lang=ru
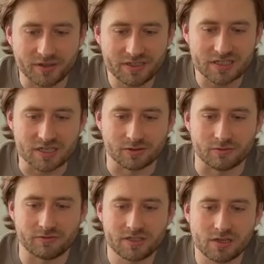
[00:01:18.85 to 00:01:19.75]

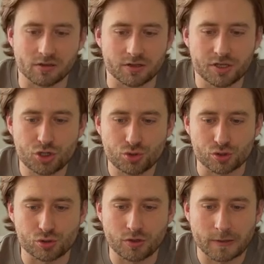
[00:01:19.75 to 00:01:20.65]
Правительство выделило
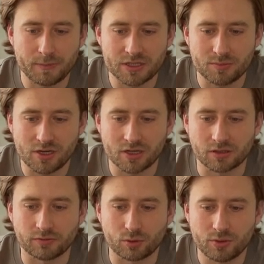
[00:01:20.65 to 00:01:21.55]
еще 45
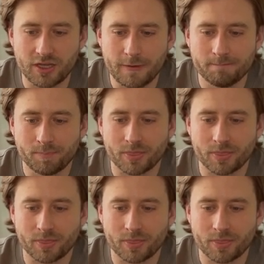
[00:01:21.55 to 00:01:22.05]
миллиардов рублей